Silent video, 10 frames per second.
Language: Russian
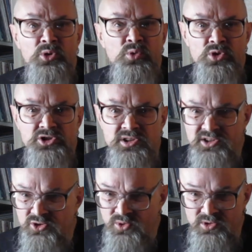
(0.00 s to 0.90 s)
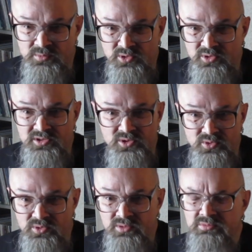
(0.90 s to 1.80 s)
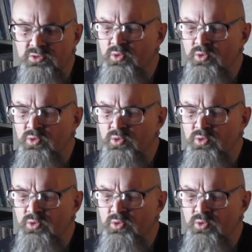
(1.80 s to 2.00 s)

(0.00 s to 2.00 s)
но очень тяжелому рок-н-роллу.